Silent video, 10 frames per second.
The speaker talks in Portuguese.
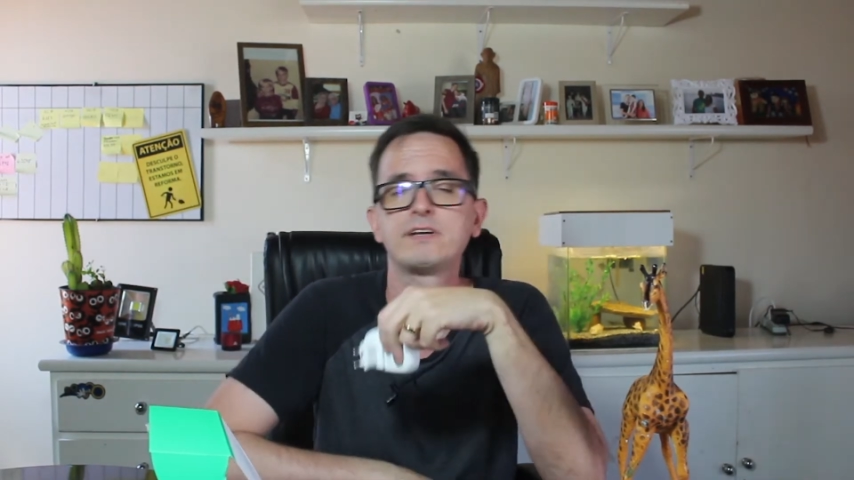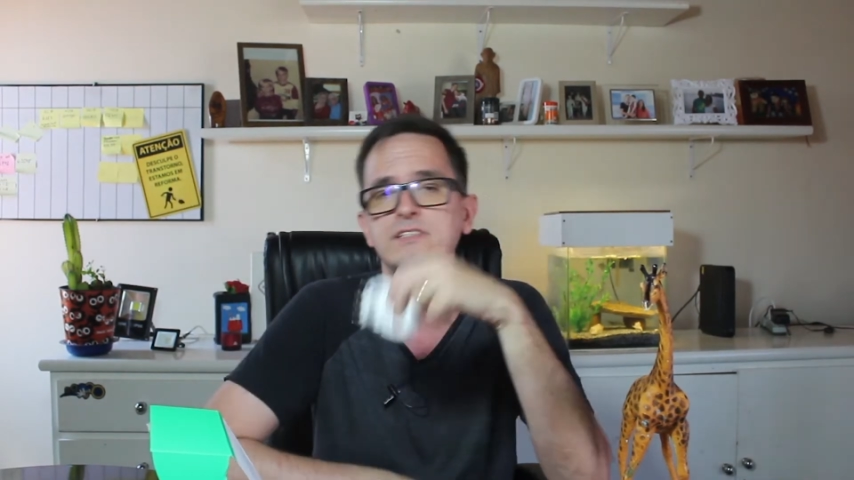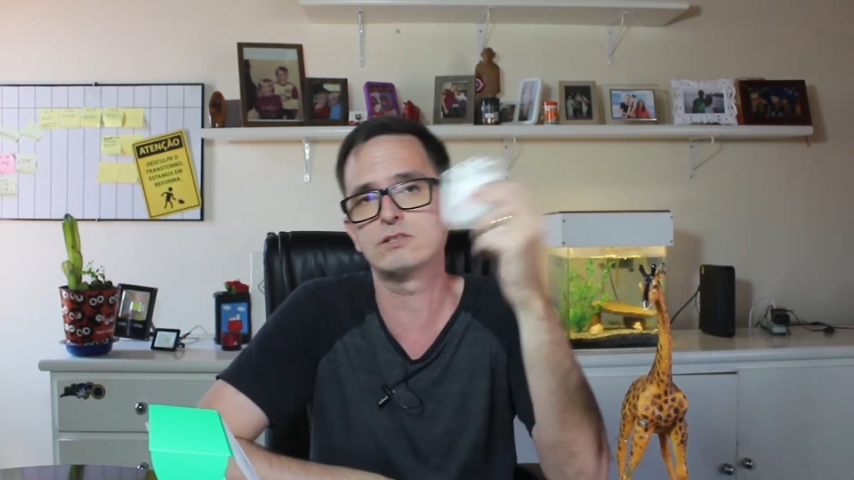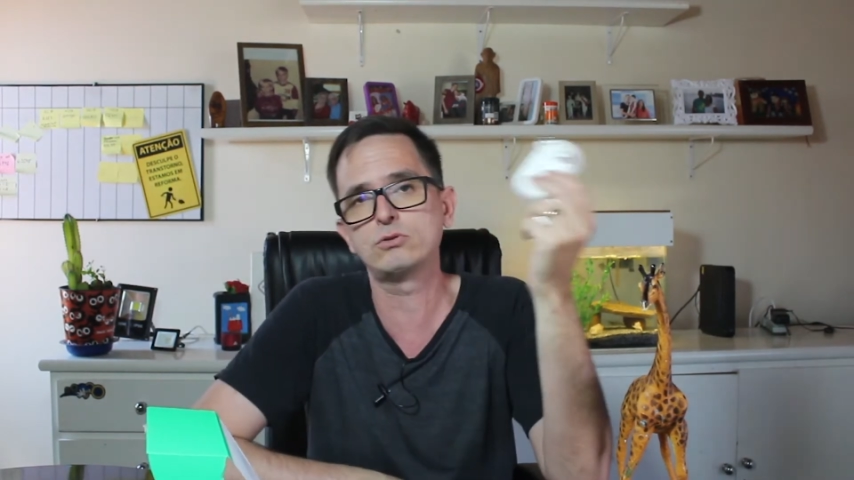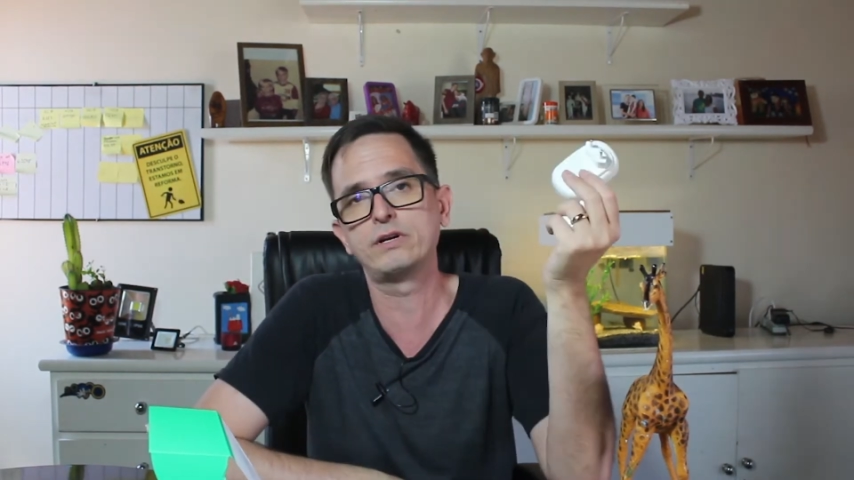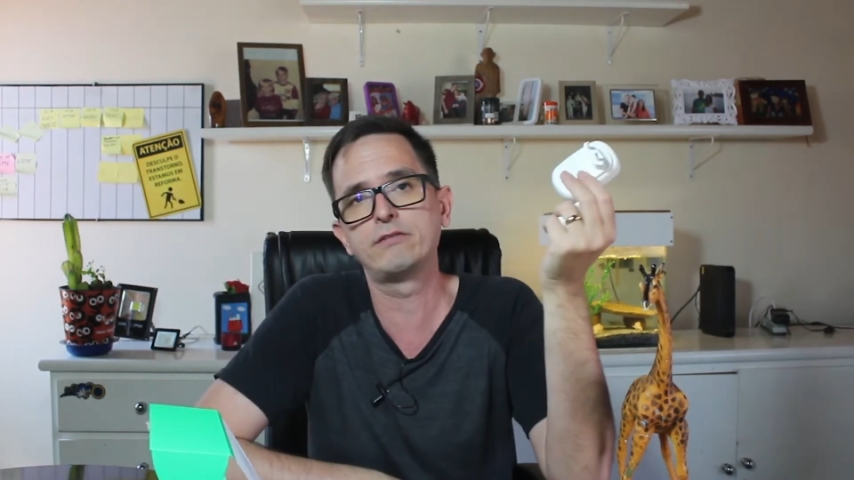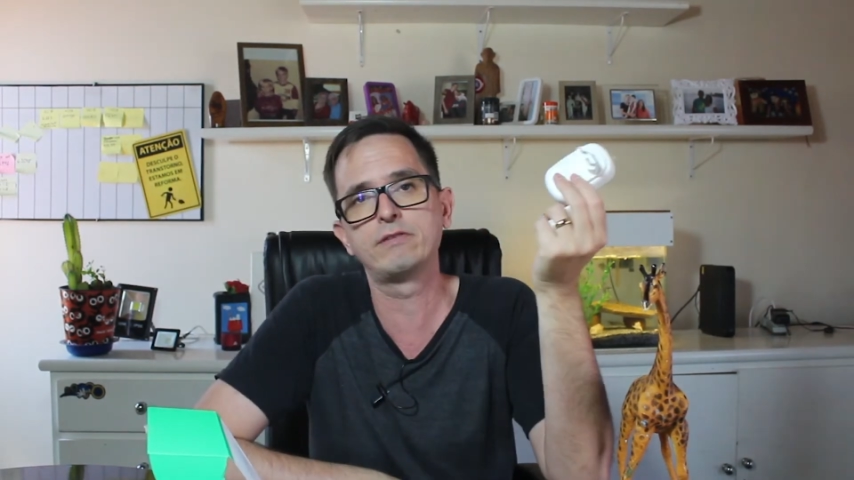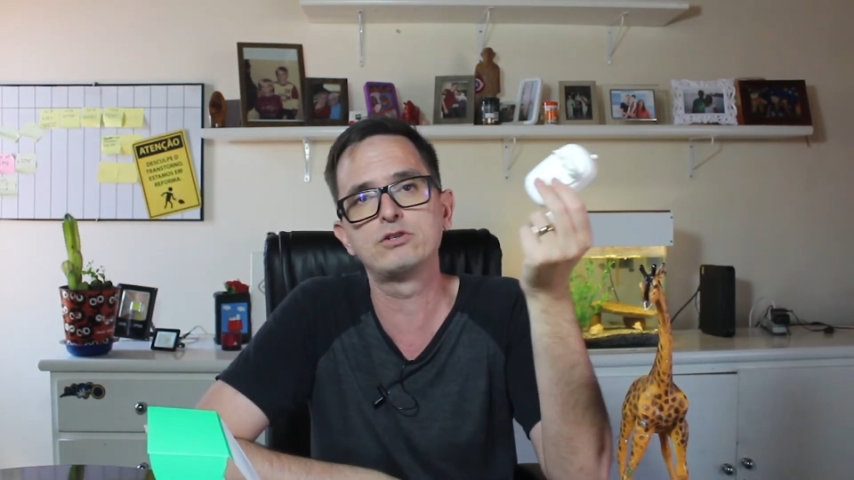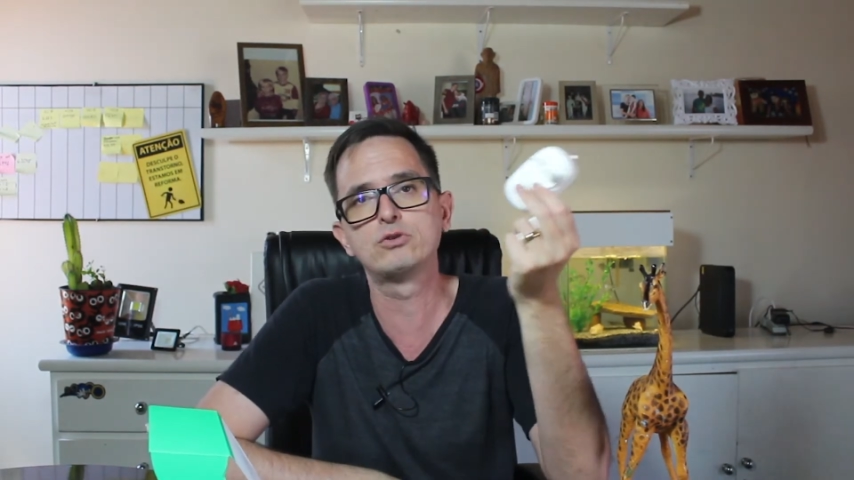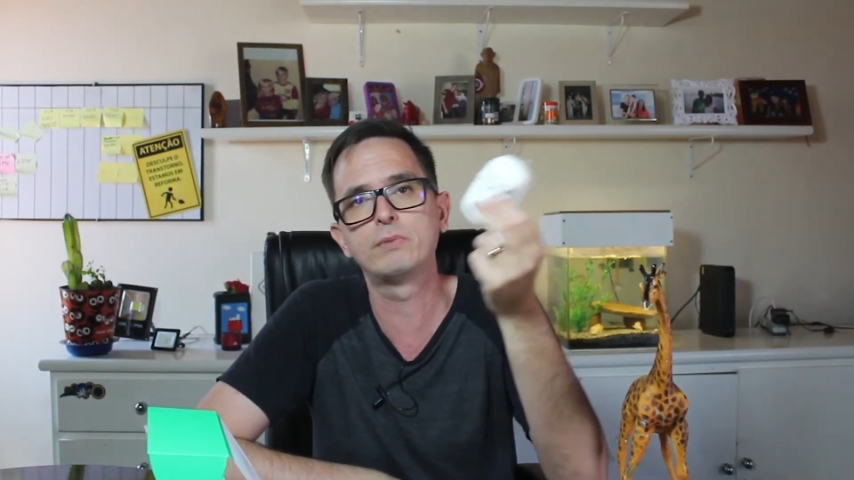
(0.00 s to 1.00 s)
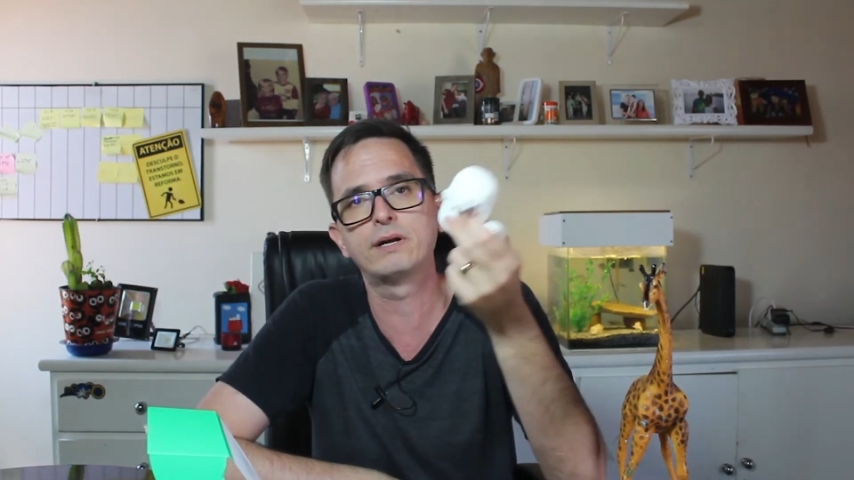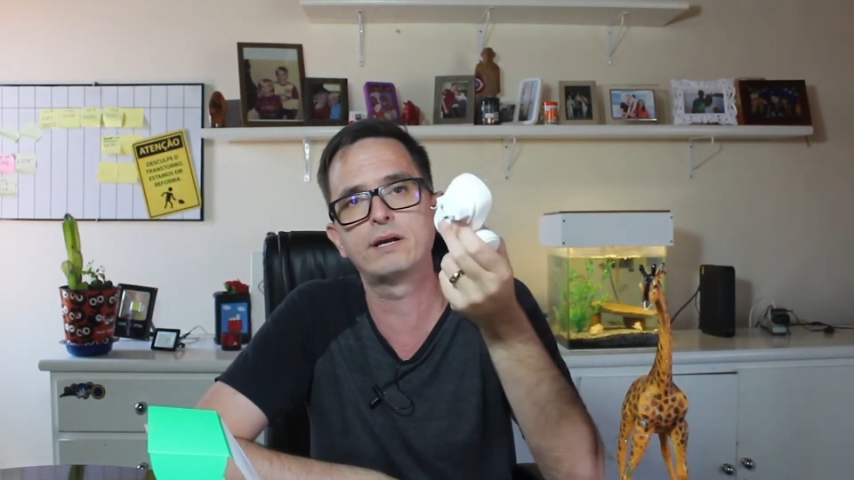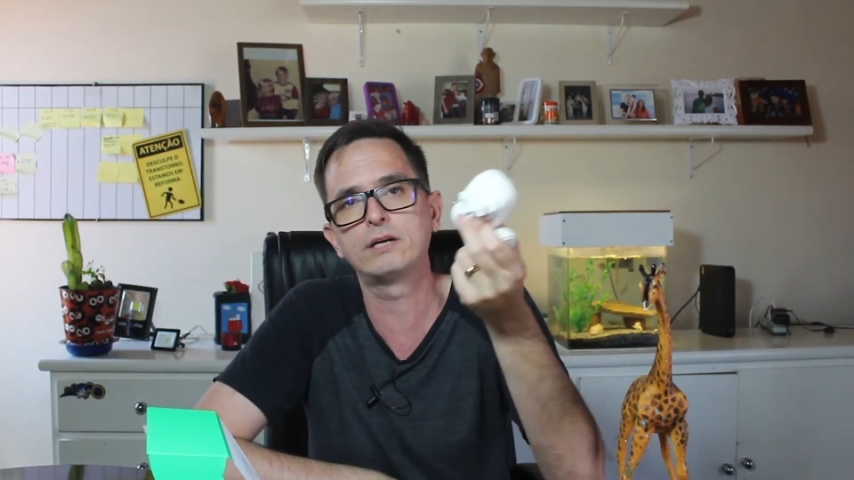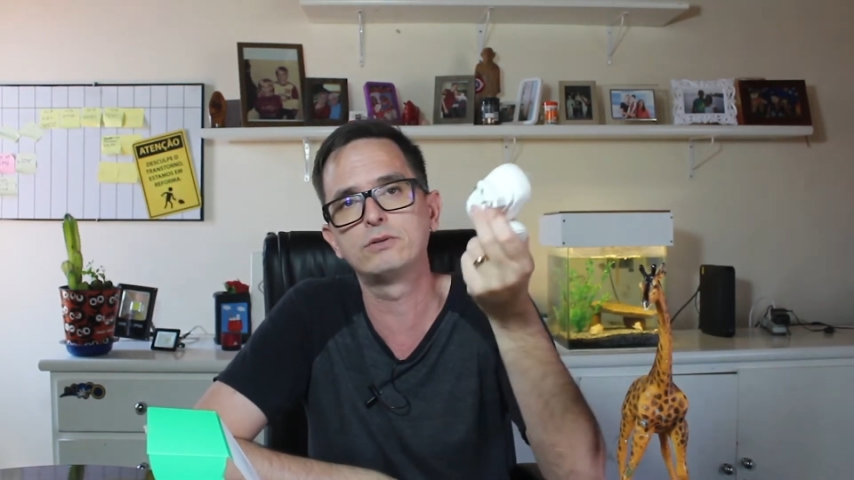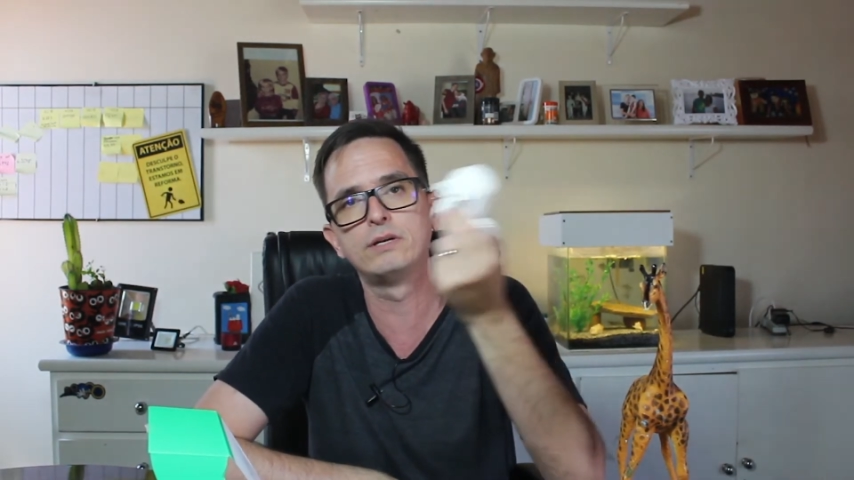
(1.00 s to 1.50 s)
vez das qual que vende no
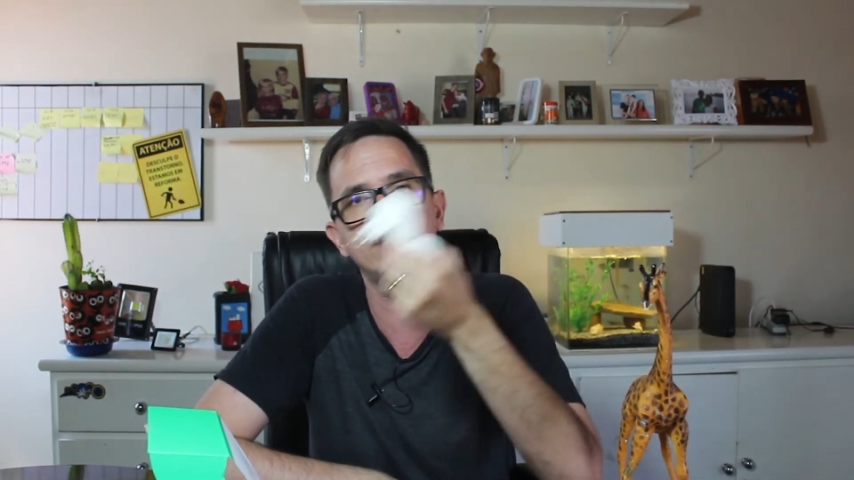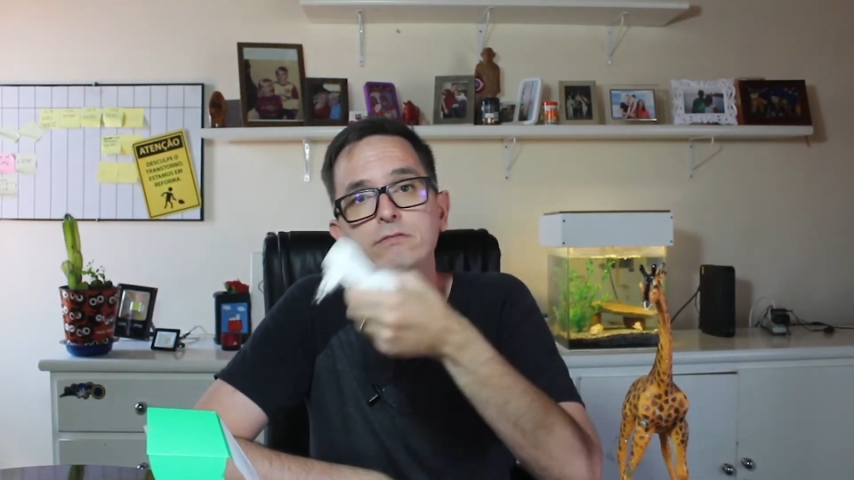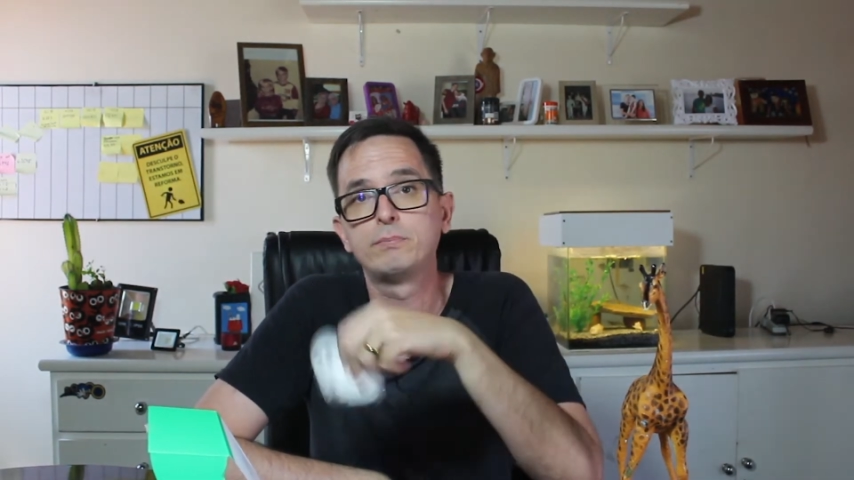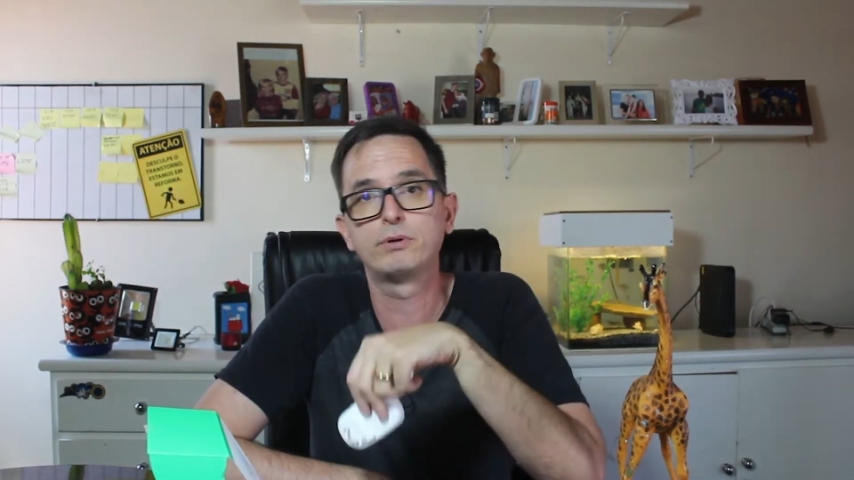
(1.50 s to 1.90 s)
Mercado Livre,